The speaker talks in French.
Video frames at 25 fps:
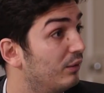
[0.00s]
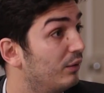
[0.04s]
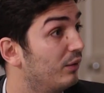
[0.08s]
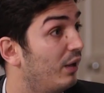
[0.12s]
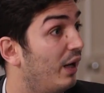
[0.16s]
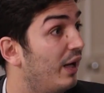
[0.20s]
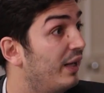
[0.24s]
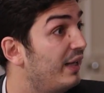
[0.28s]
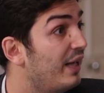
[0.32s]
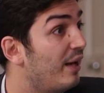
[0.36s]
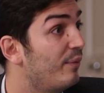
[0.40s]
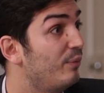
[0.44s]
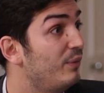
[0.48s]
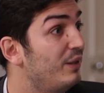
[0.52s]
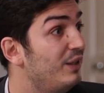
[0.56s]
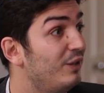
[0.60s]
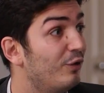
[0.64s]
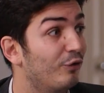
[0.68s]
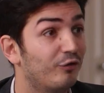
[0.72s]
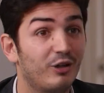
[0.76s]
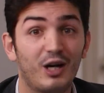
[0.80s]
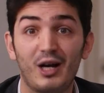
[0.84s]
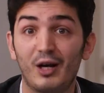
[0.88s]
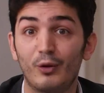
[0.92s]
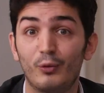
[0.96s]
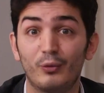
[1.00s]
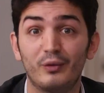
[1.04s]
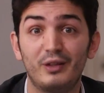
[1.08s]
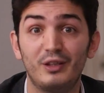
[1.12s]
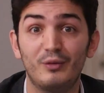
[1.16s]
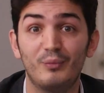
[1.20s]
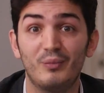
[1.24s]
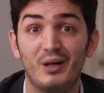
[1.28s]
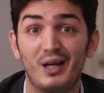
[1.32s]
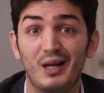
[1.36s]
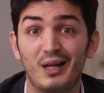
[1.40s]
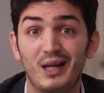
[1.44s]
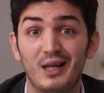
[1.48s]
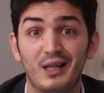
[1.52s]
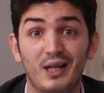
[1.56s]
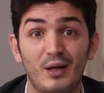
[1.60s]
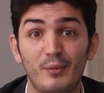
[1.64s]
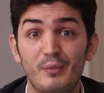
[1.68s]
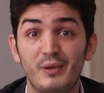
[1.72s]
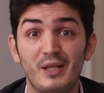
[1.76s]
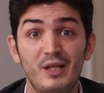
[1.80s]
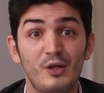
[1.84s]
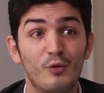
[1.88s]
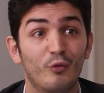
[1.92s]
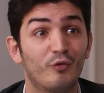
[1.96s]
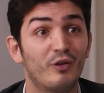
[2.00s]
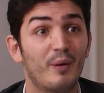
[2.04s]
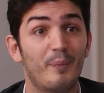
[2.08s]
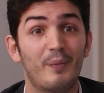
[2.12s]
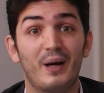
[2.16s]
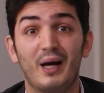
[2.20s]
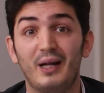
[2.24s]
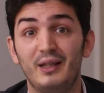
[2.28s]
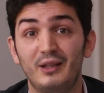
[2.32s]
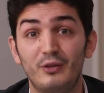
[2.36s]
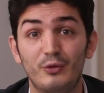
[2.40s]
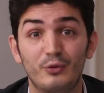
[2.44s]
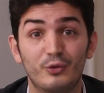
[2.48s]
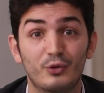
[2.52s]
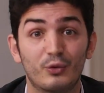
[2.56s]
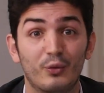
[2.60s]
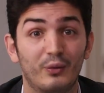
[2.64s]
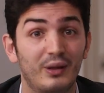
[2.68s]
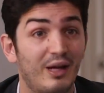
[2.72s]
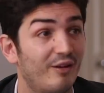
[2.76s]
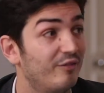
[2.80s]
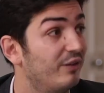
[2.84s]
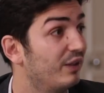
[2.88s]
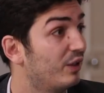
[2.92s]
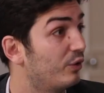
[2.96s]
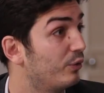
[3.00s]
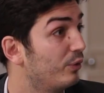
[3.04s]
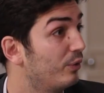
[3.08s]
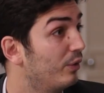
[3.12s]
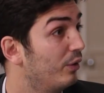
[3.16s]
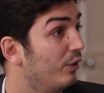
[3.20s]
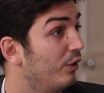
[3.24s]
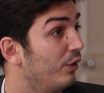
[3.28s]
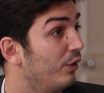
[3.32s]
Un ami, on va raconter une blague à un ami, on va parler de tu ce qu'on a Tu vas peut-être un jour